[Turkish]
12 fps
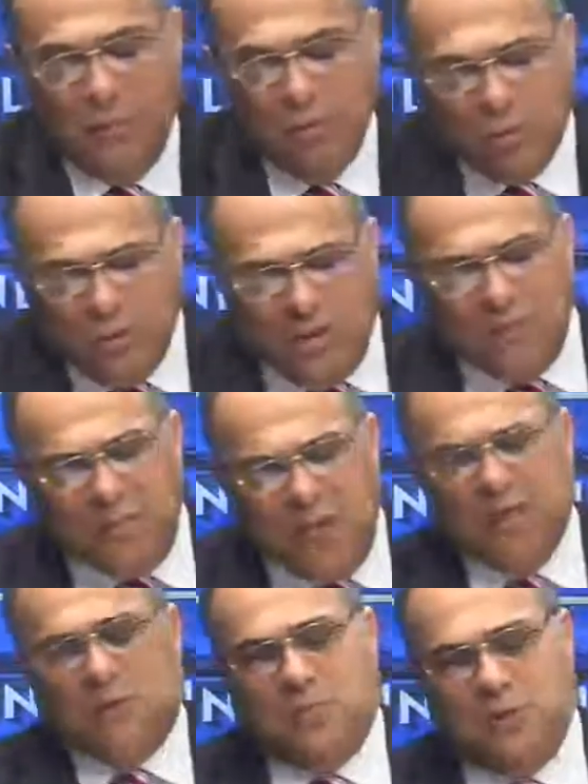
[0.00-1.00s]
Burada
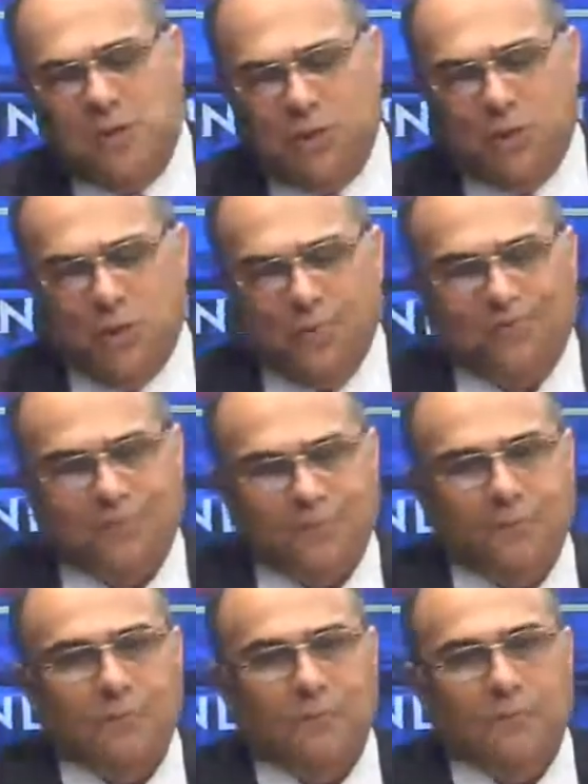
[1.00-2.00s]
bir espri de şu.
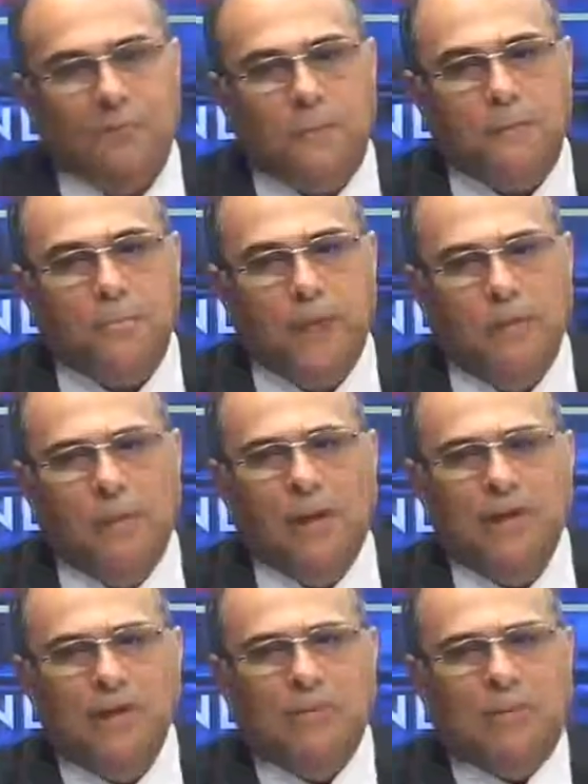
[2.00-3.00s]

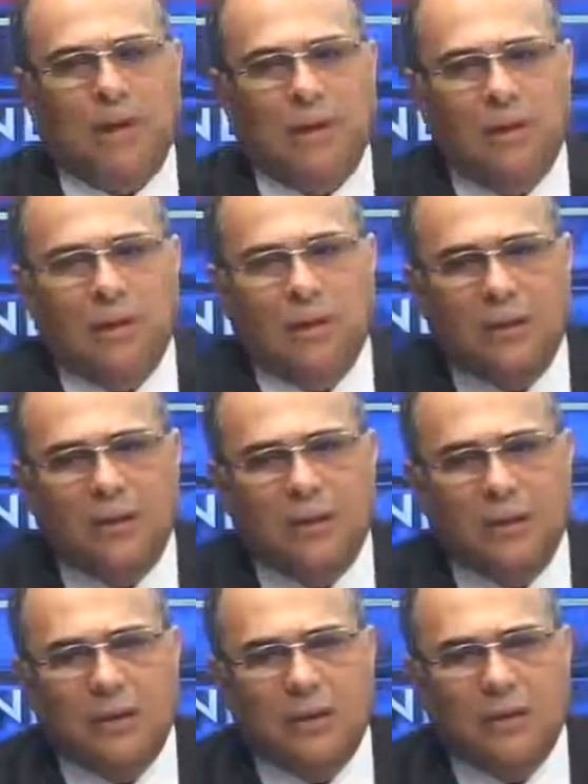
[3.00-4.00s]
Bakın şimdi e,
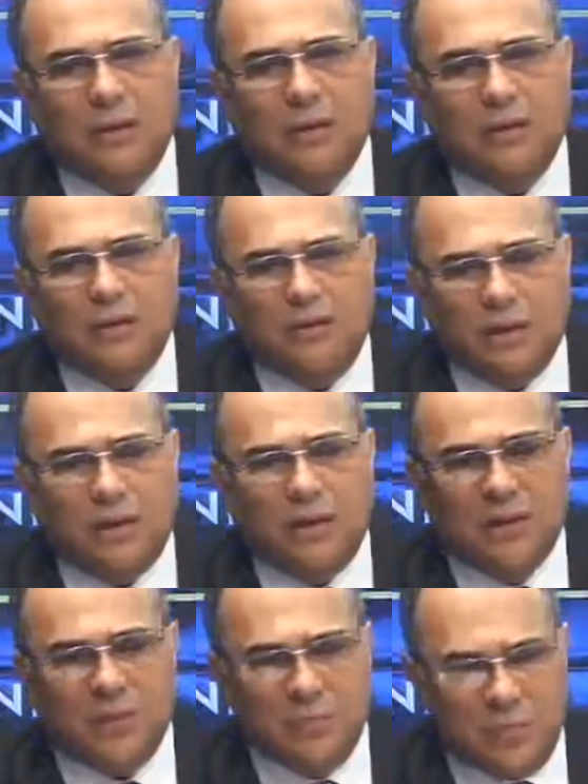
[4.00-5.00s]

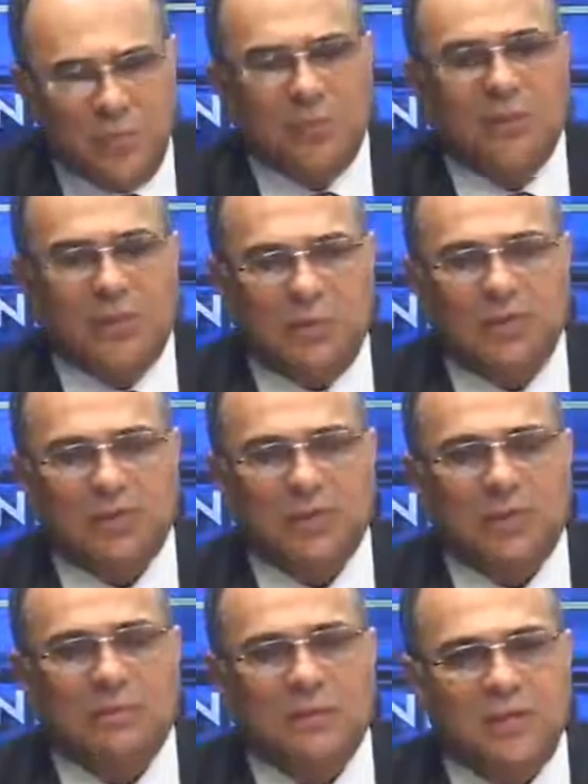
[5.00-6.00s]
vatandaşlarımız bilmediği bir
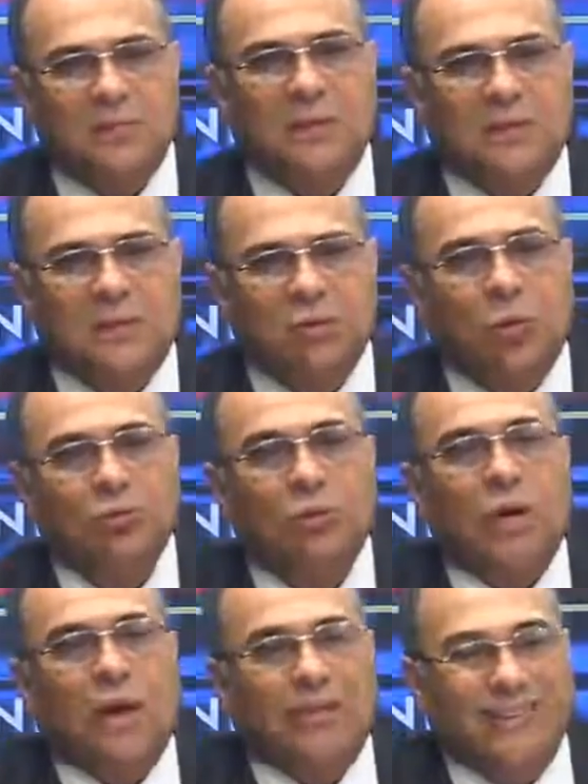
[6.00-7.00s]
hizmet, hizmette
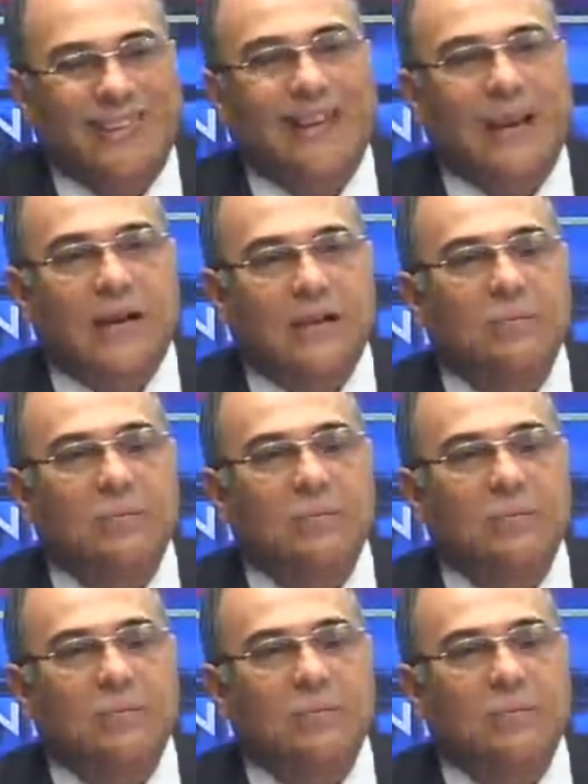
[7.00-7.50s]
toplu davetiyeler.